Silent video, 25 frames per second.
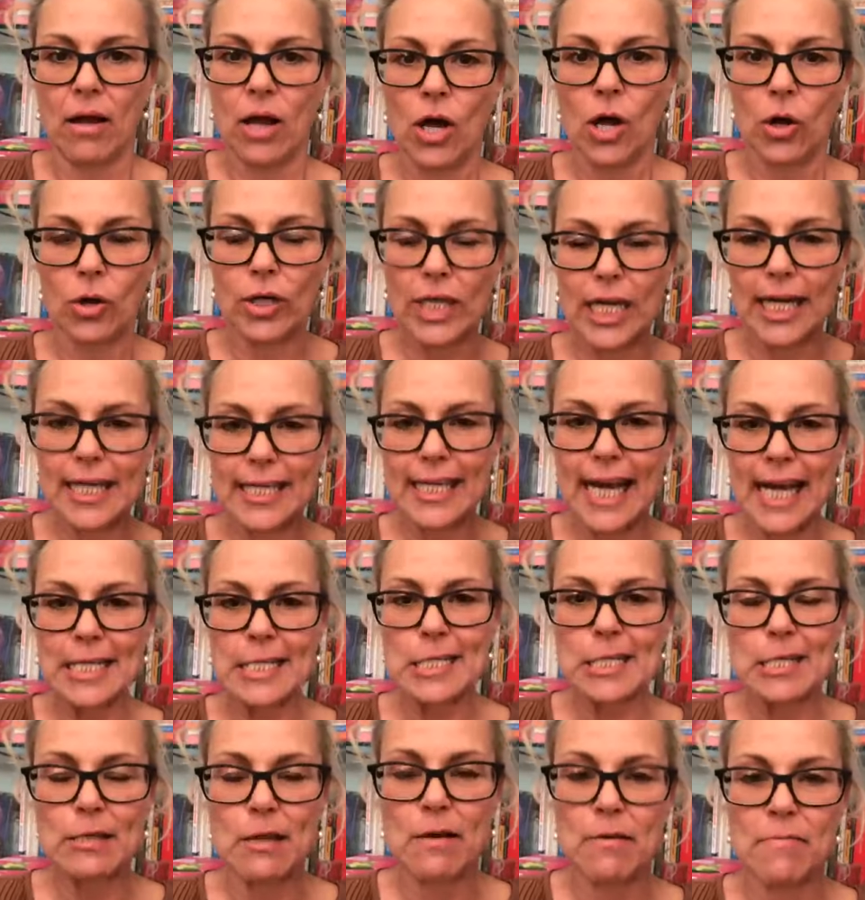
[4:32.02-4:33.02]
oder das
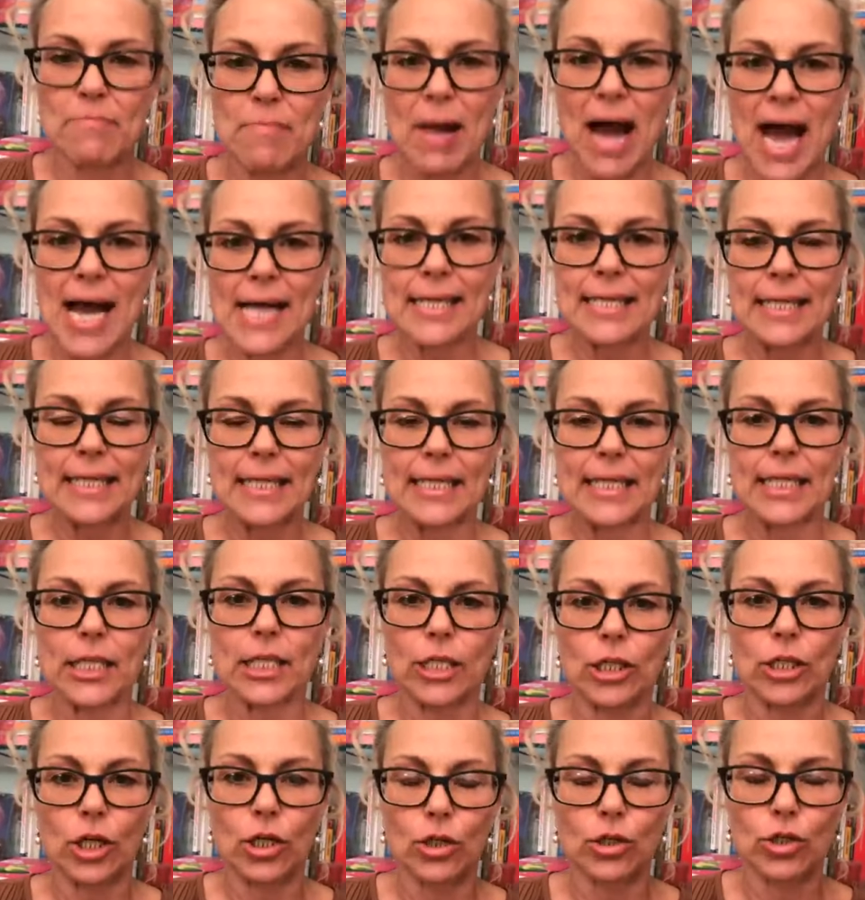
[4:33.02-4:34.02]
mag
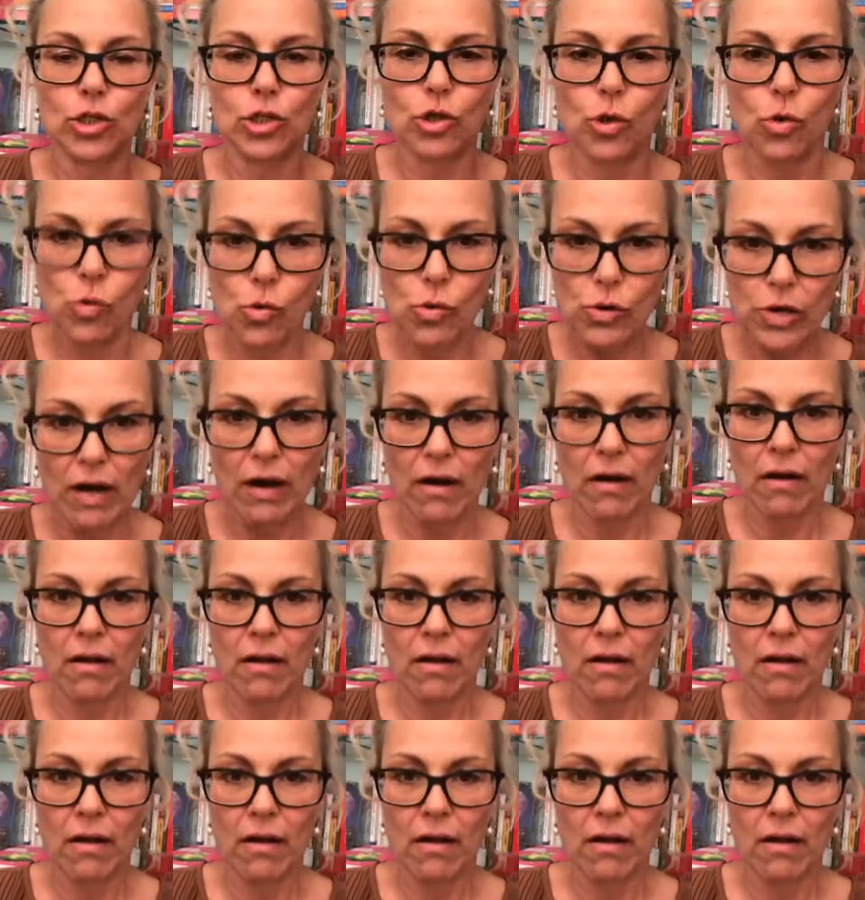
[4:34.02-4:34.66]
ich schon